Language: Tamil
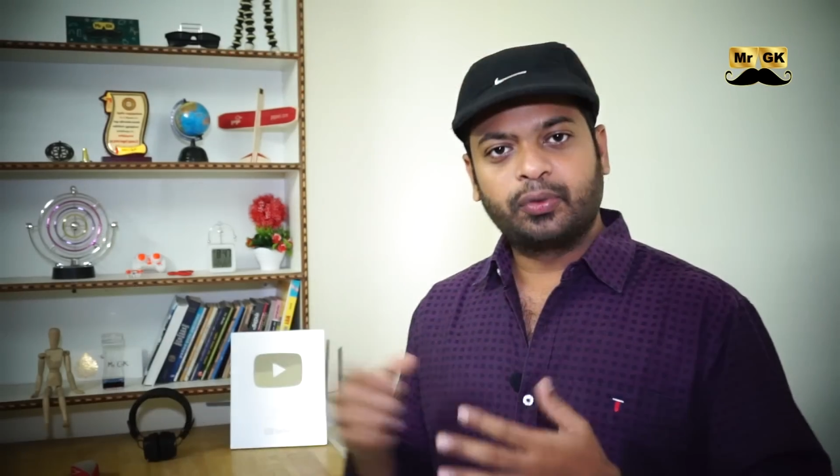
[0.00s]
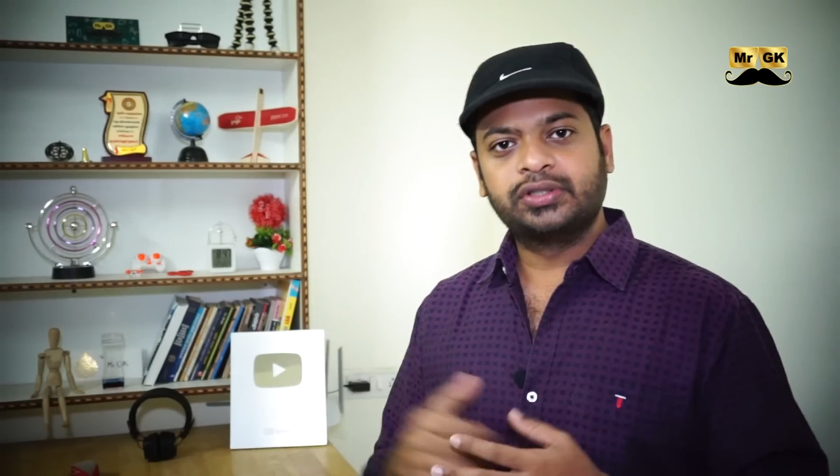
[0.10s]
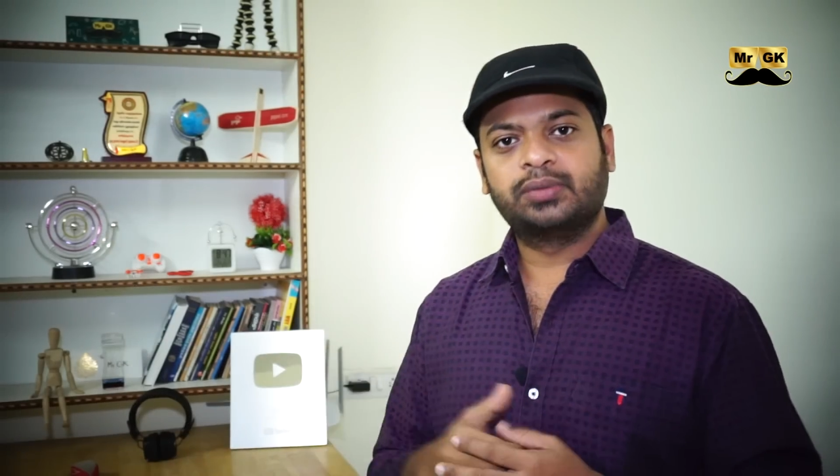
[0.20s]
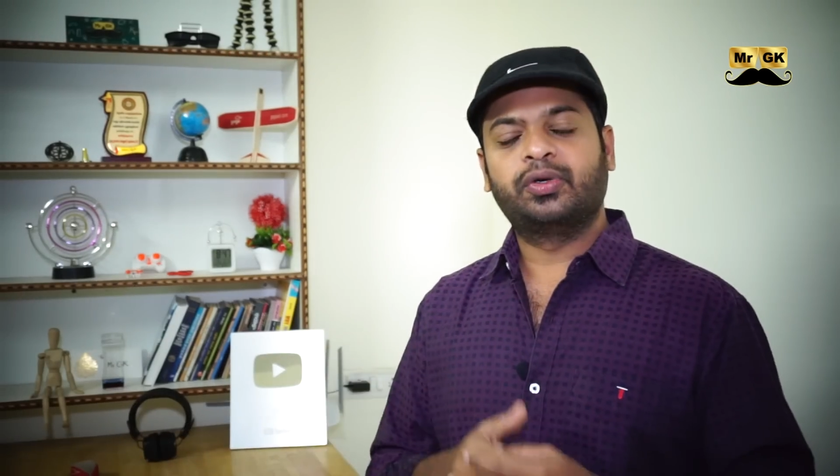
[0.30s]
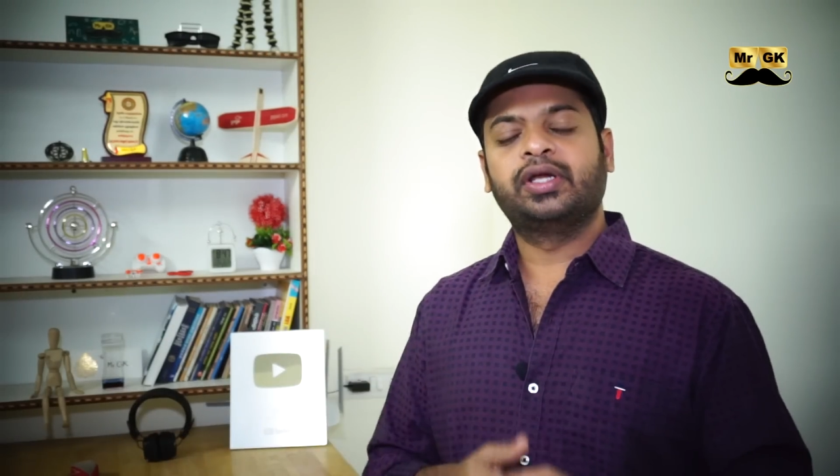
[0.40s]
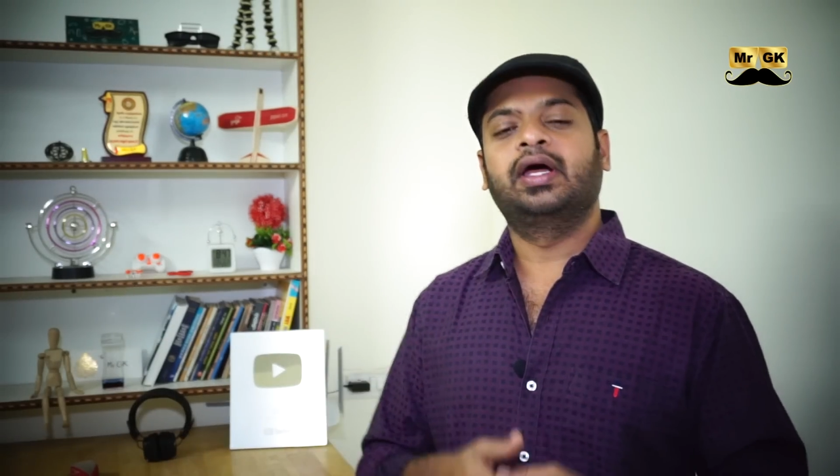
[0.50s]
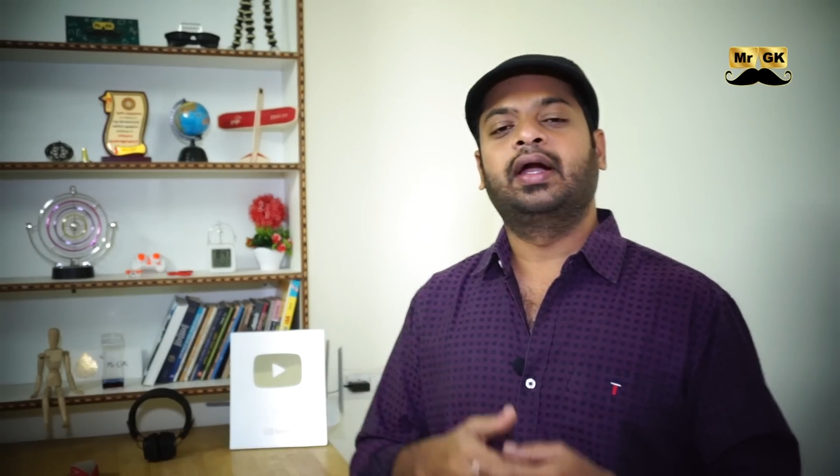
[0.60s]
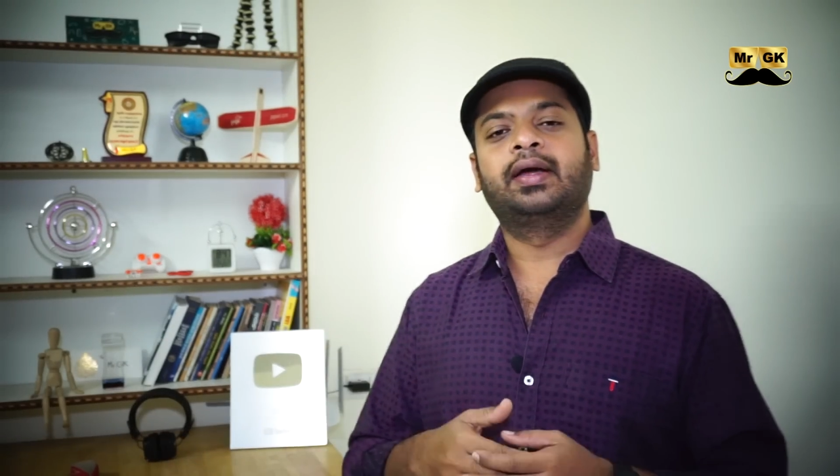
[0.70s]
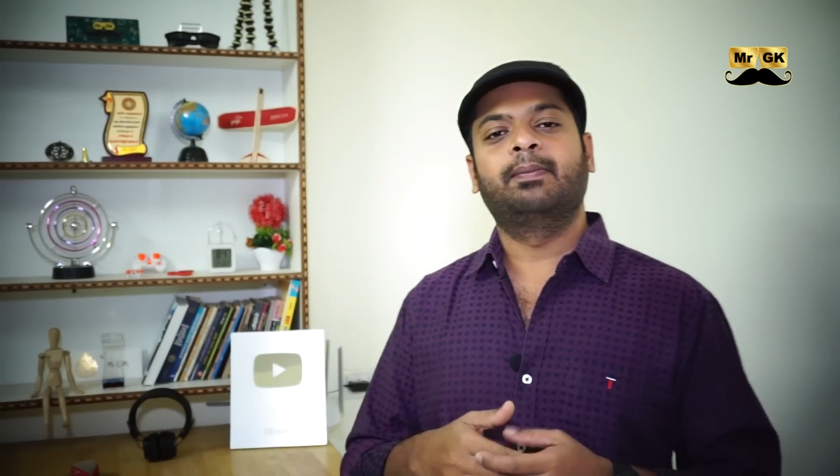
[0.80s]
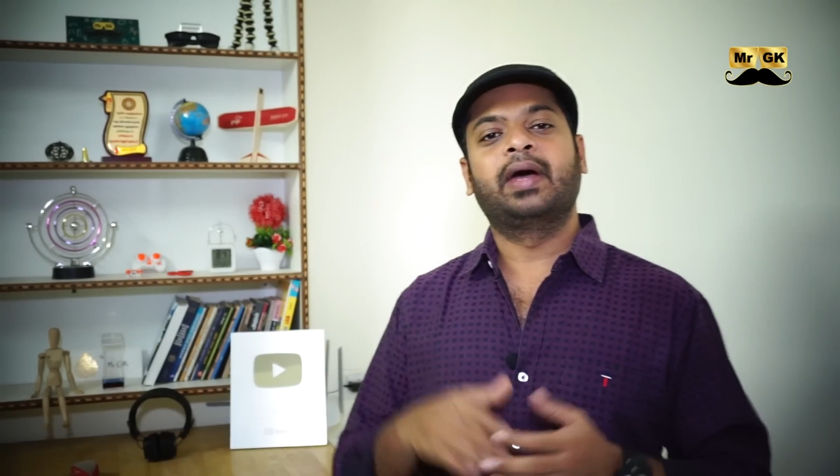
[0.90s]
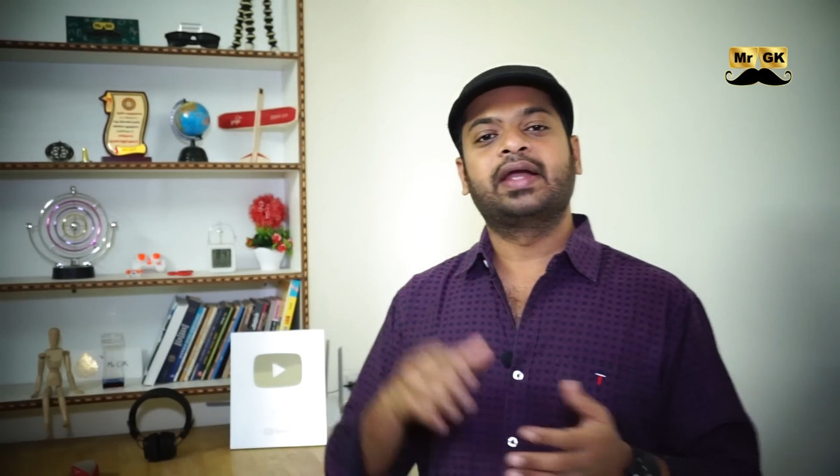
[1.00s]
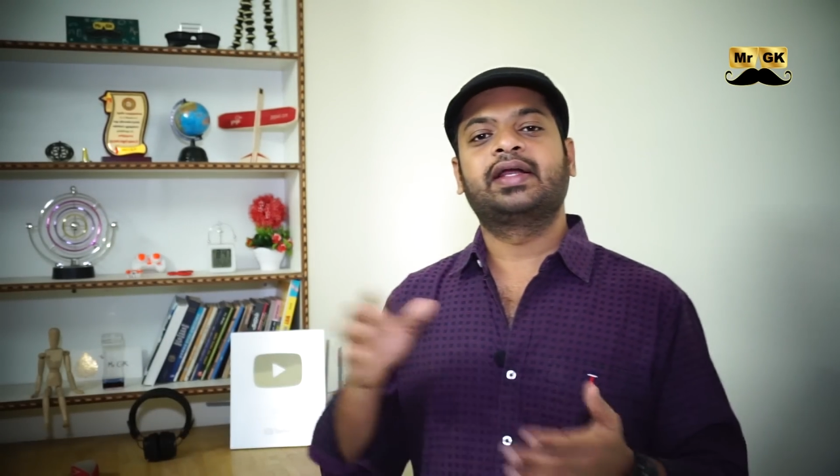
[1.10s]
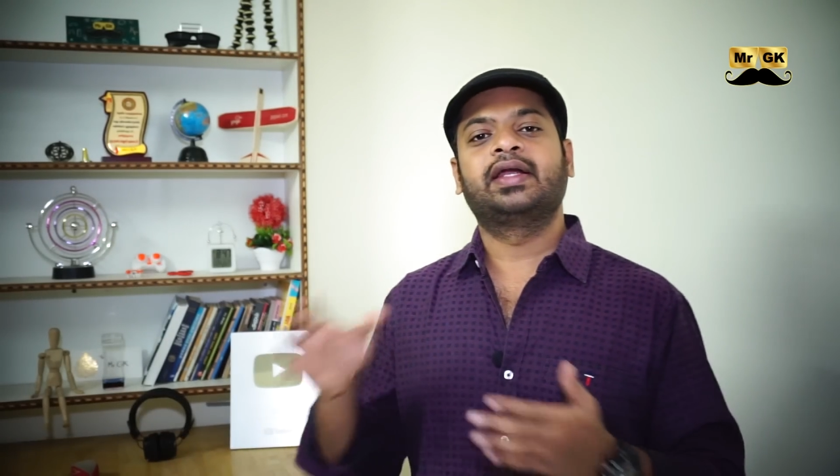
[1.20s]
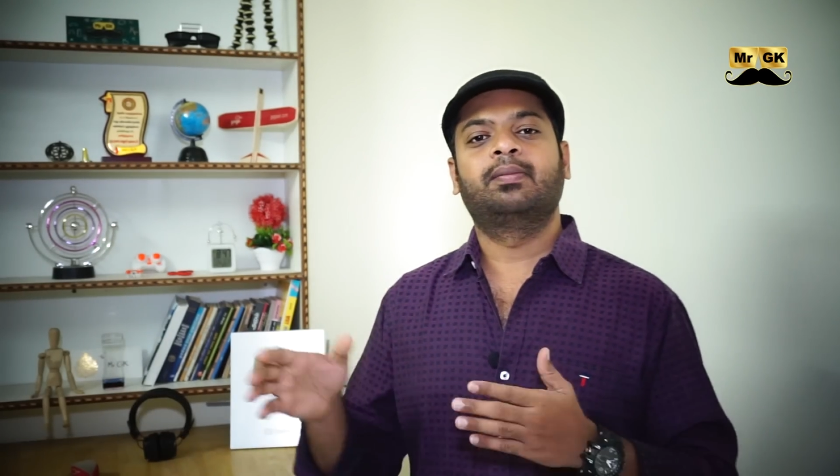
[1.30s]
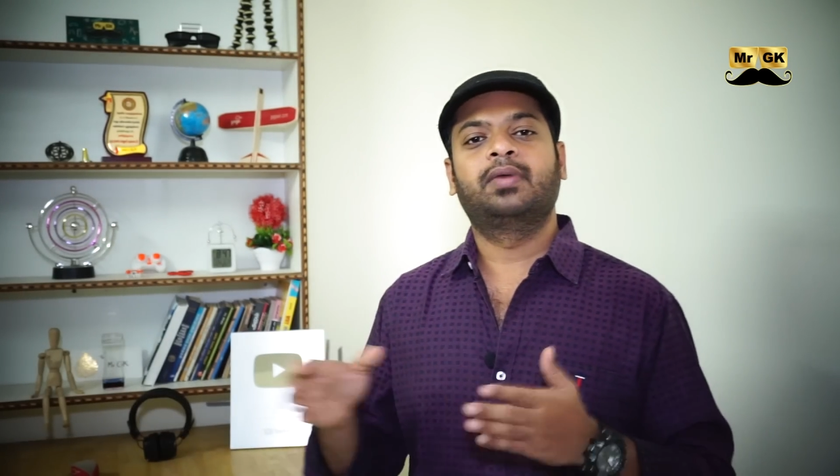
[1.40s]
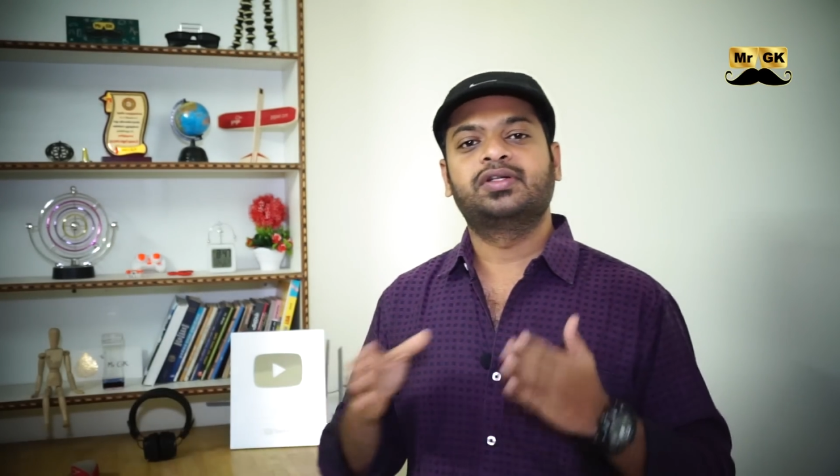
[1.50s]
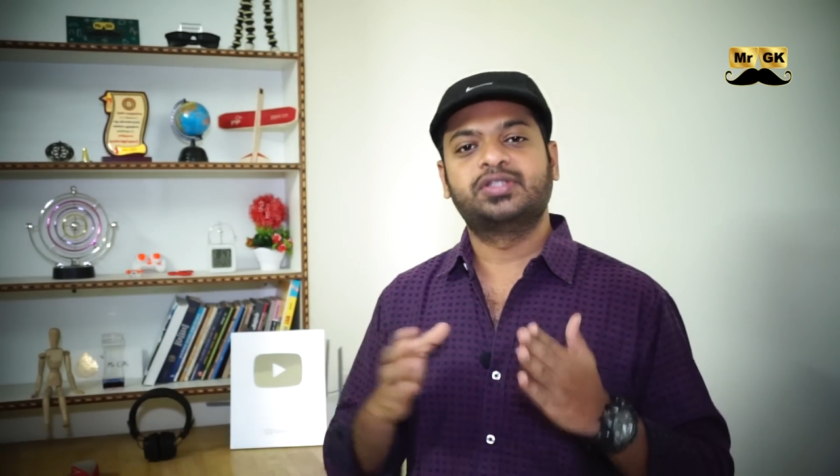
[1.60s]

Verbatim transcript: புரிஞ்ச மொழியான பைனரி நம்பர்